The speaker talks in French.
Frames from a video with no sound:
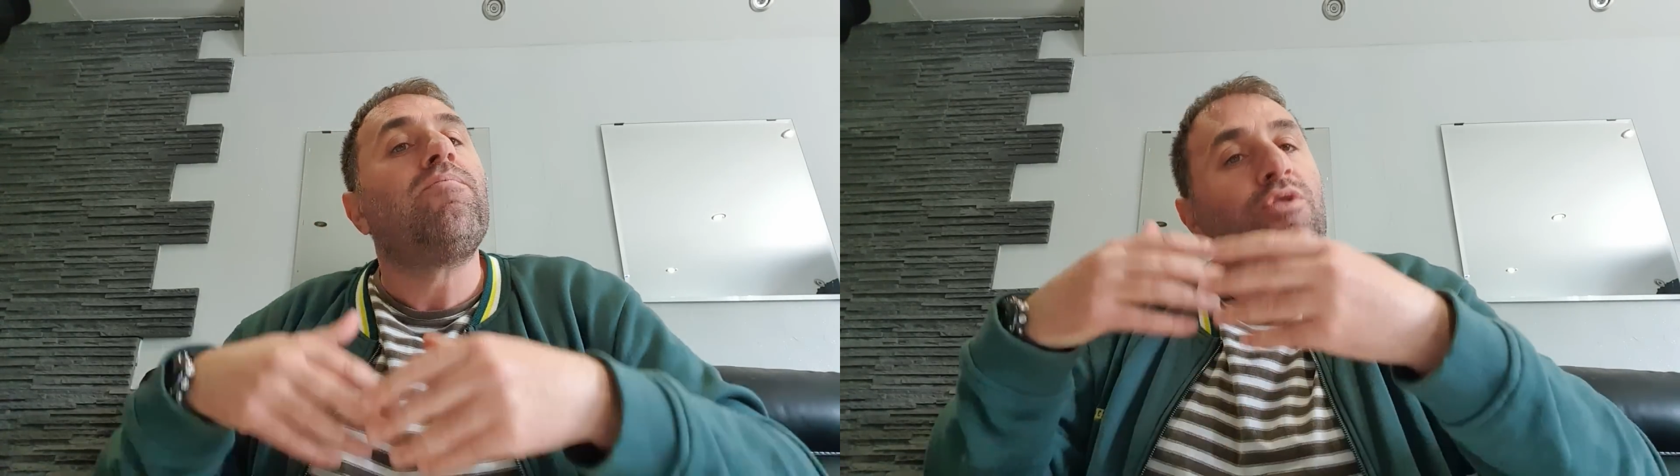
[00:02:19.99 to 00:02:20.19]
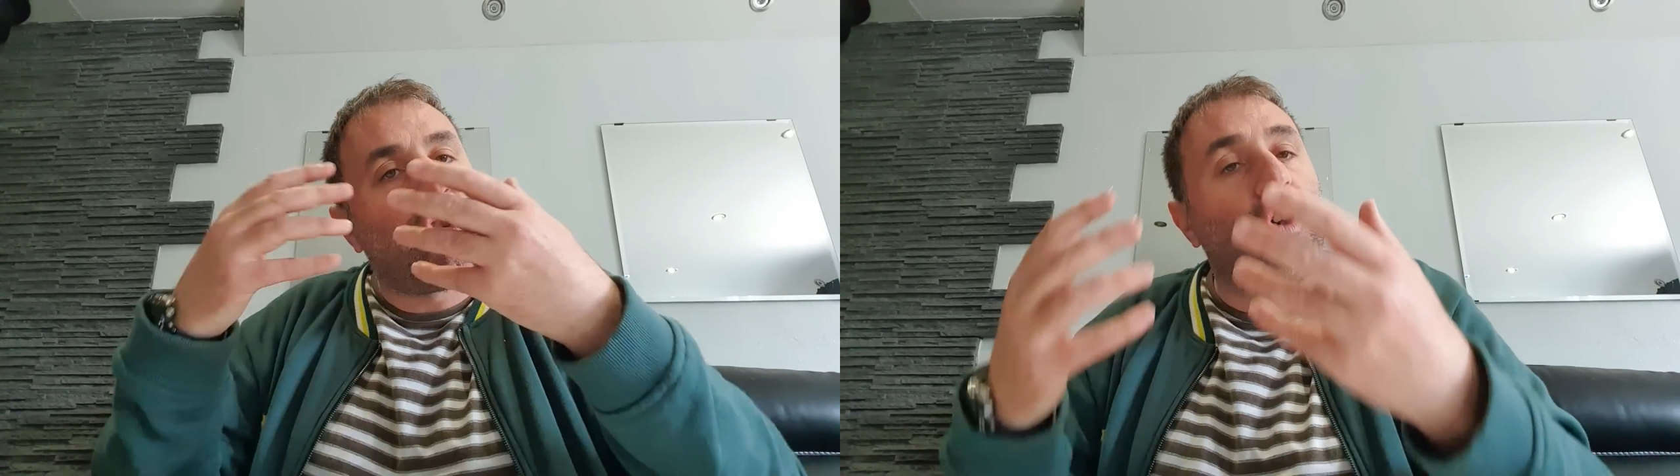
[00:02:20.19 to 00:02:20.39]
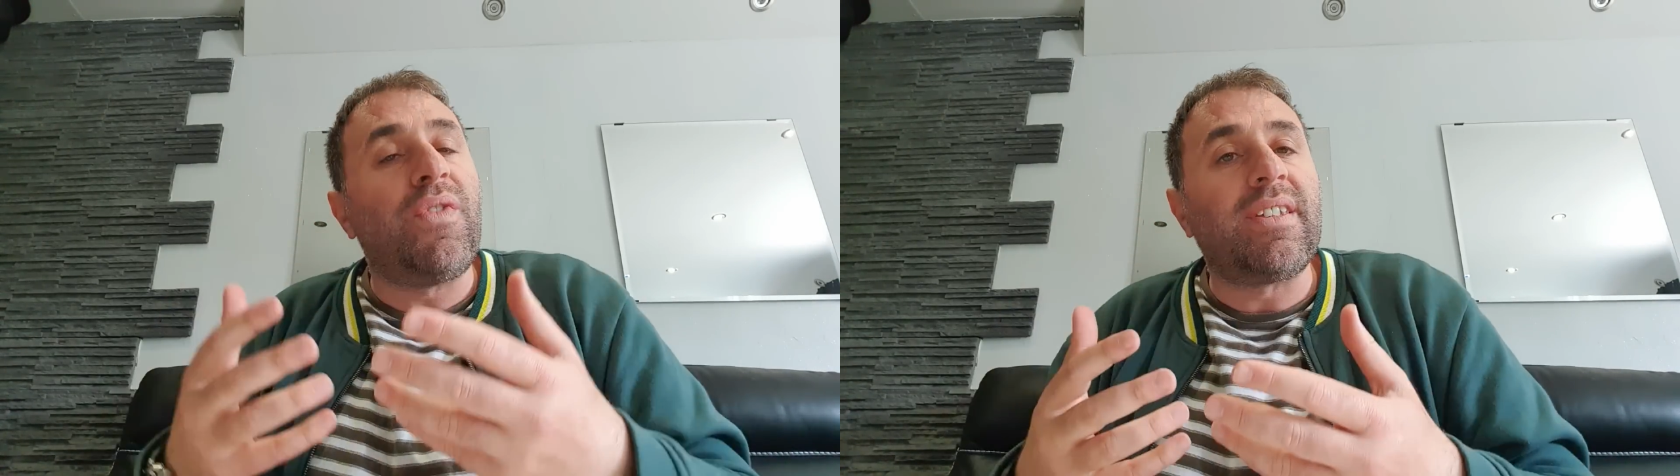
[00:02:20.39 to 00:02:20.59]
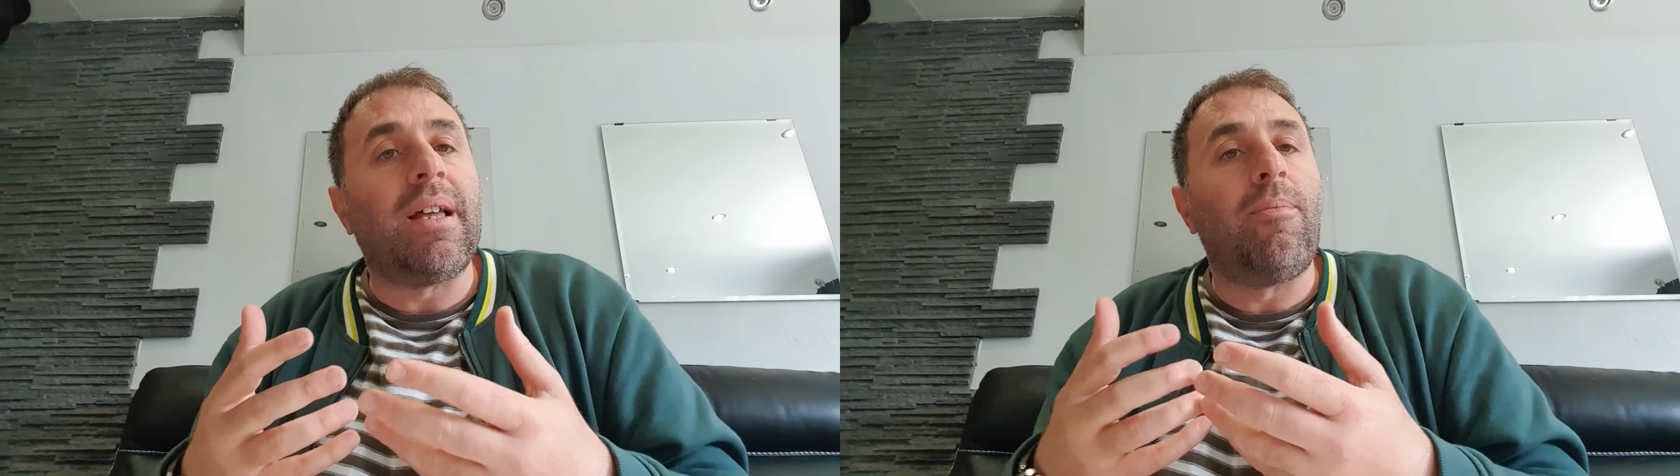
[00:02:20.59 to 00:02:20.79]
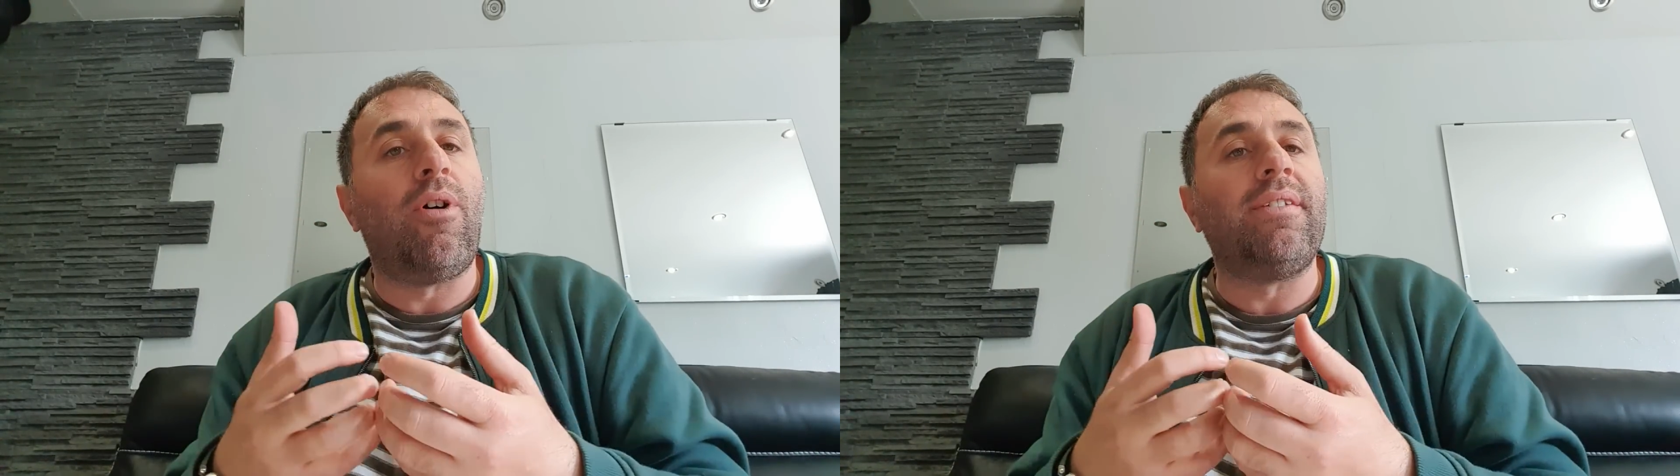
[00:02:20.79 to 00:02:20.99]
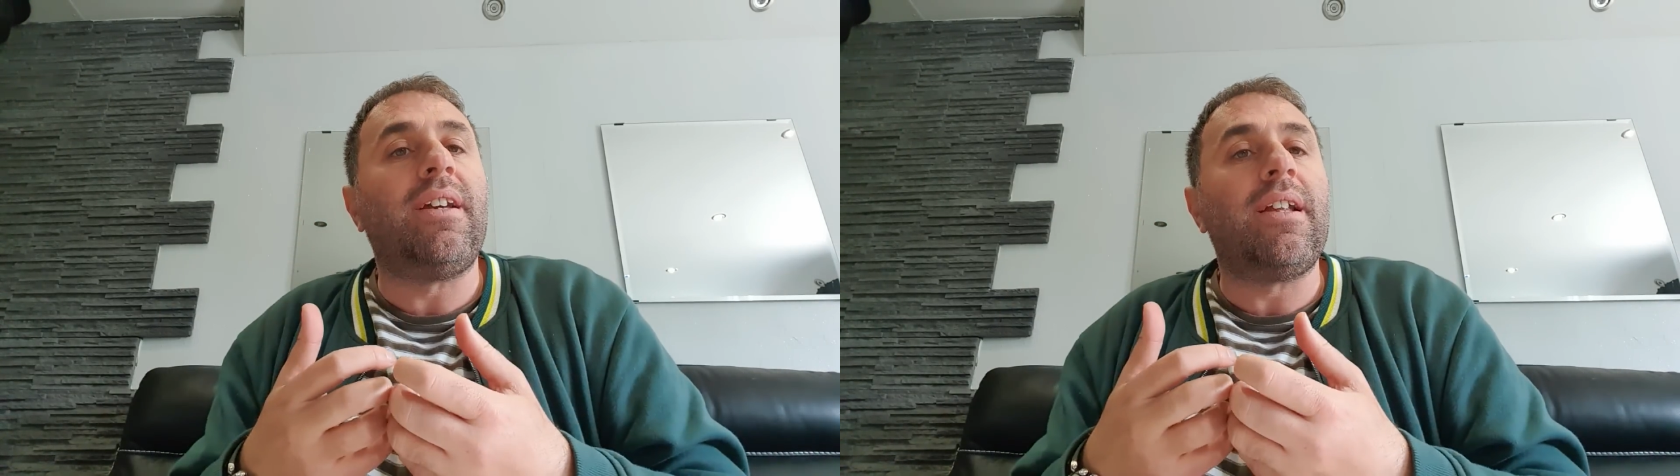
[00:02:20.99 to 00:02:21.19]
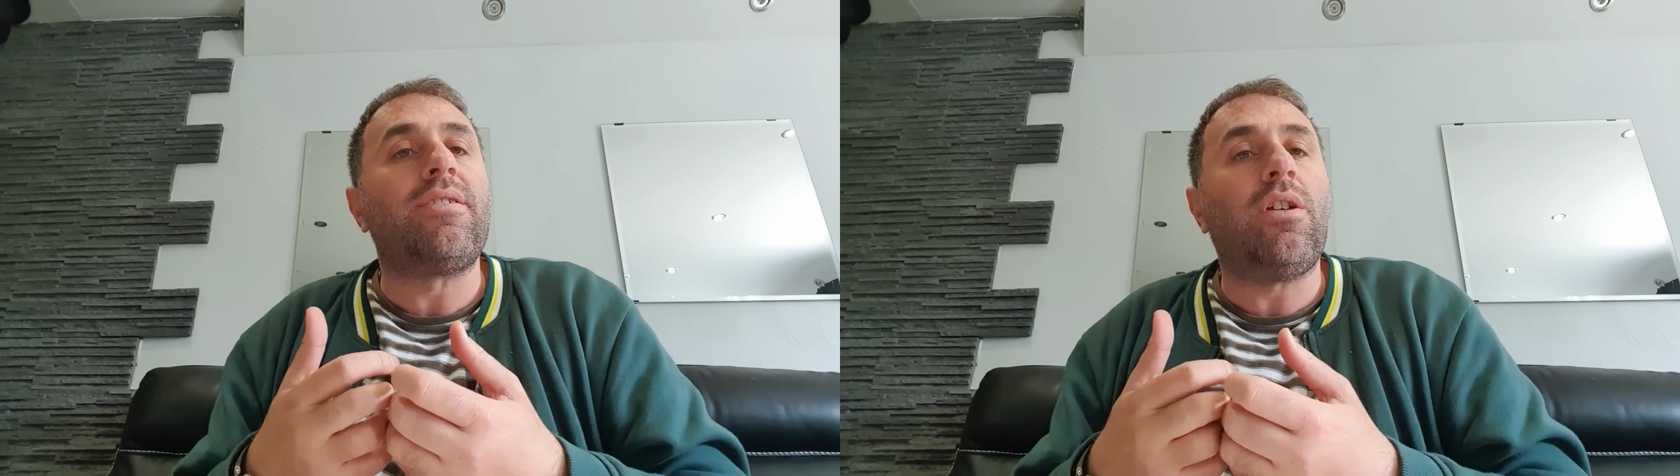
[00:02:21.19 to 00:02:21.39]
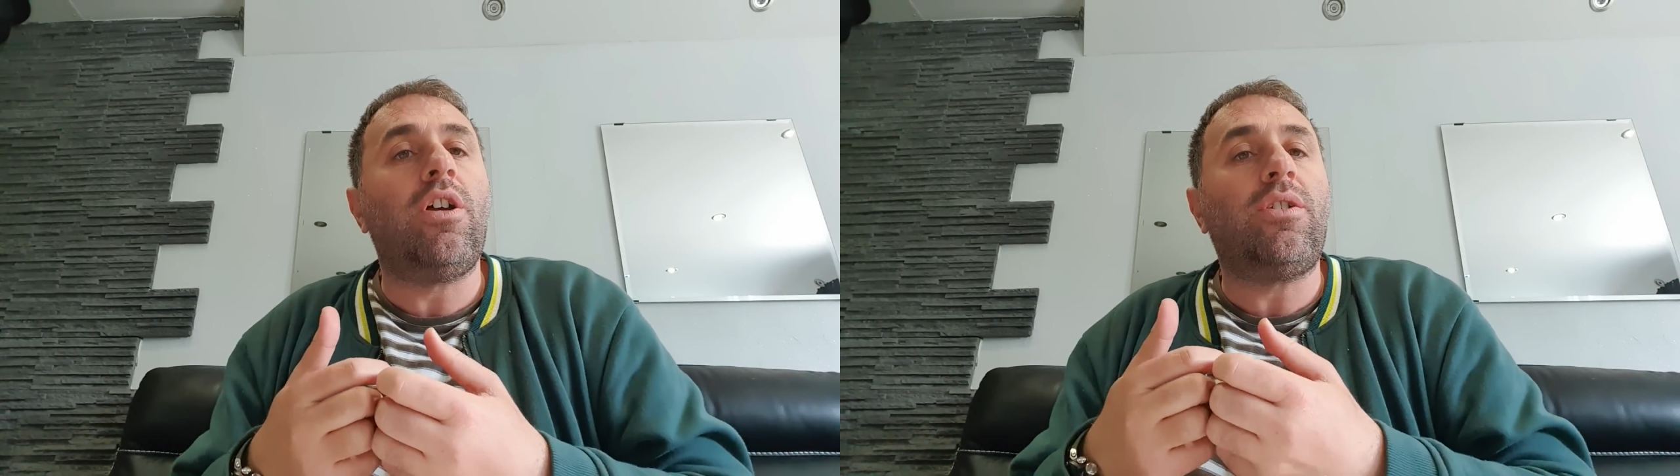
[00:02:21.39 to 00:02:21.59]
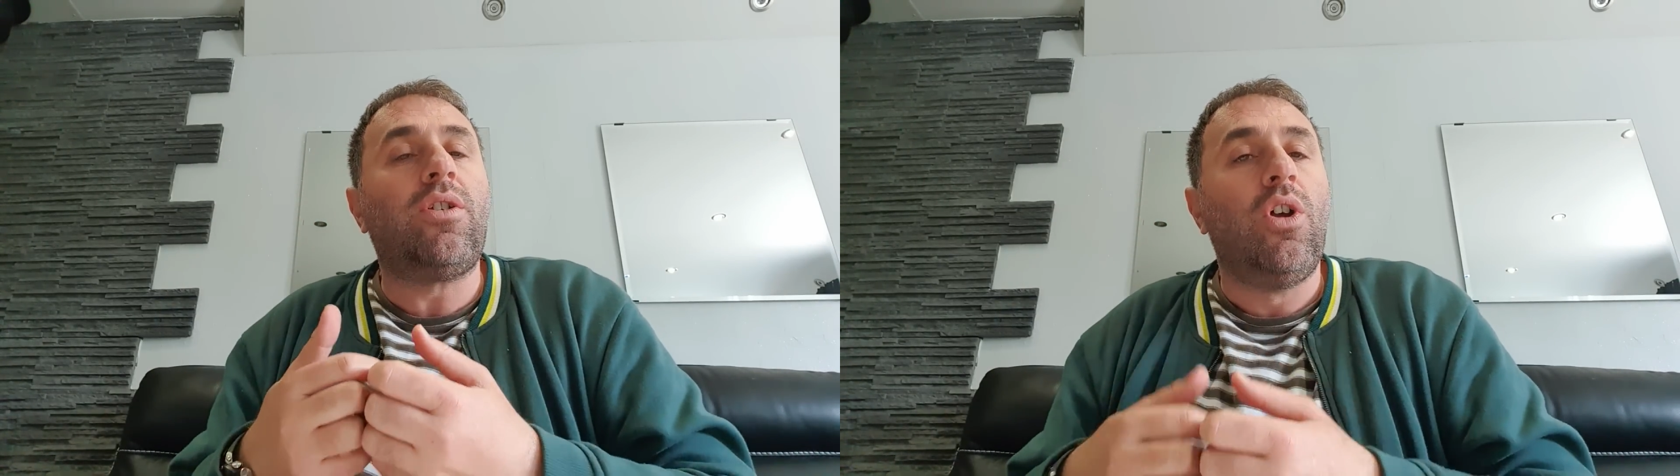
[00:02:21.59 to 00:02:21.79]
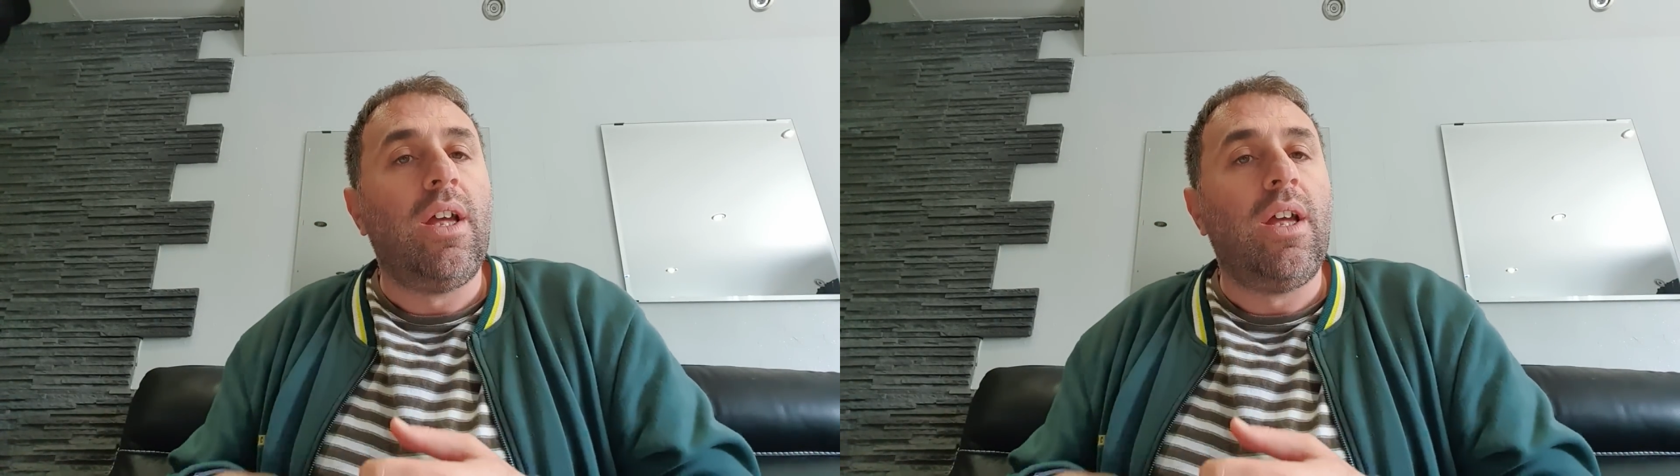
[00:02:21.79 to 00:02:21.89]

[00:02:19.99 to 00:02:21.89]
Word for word: suffisamment intéressante